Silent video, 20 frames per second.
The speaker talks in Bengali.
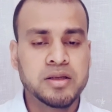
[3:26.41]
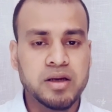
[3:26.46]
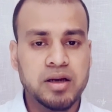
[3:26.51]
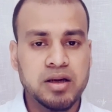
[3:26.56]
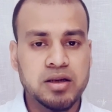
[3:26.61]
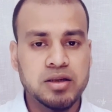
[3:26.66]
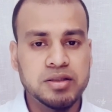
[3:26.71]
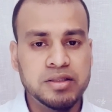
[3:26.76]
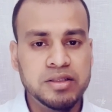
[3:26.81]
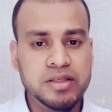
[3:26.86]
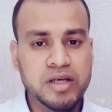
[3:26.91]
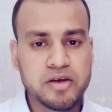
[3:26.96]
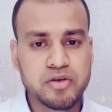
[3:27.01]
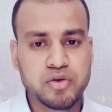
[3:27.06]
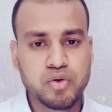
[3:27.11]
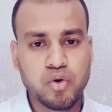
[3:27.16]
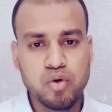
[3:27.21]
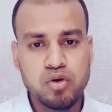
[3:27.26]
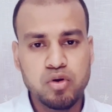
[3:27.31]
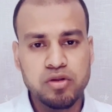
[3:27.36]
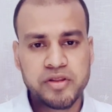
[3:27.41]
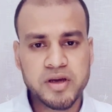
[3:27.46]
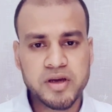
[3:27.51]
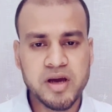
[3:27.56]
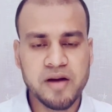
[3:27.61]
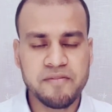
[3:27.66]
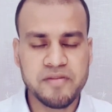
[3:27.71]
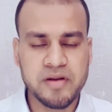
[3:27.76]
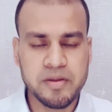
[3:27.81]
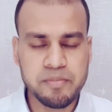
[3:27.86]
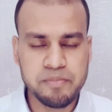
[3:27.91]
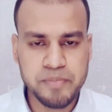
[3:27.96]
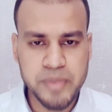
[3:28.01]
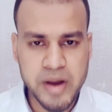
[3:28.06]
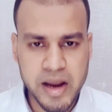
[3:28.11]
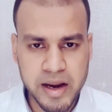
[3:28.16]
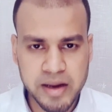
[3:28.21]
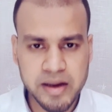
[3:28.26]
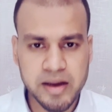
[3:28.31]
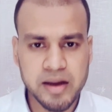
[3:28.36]
বুঝবেন তো
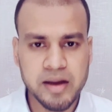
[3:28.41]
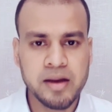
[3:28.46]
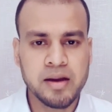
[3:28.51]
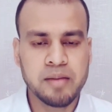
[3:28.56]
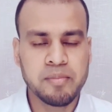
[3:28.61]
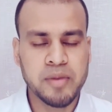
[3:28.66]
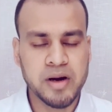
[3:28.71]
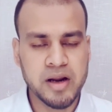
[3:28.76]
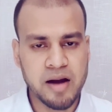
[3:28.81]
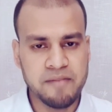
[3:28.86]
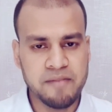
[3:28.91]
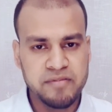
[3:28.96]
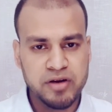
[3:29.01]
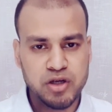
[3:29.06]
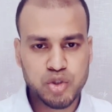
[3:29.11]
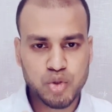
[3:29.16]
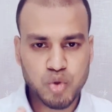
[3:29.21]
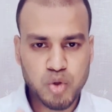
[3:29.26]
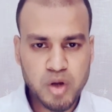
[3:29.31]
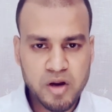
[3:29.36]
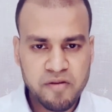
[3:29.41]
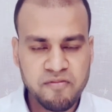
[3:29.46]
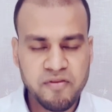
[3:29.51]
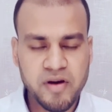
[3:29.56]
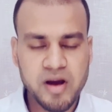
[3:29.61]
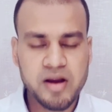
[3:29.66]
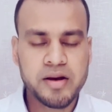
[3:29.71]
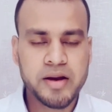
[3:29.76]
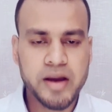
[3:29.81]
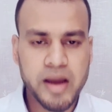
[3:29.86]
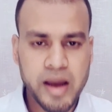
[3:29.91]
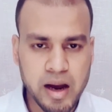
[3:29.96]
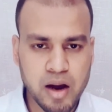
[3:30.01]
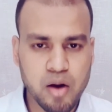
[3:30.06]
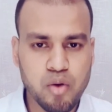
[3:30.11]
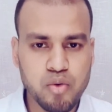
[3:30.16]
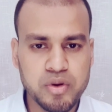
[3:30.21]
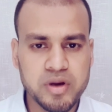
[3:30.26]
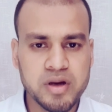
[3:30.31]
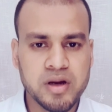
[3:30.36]
এখন চলুন আমরা যেটা জানবো সেটা হলো যে
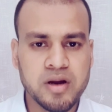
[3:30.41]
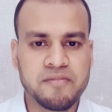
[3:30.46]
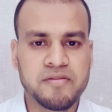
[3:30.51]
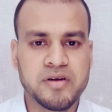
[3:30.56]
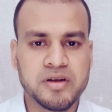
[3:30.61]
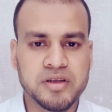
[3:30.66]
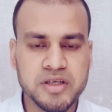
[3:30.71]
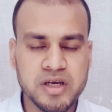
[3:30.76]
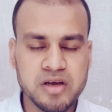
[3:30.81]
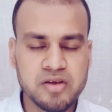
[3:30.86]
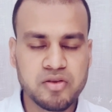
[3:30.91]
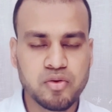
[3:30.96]
আপনার দু হাজার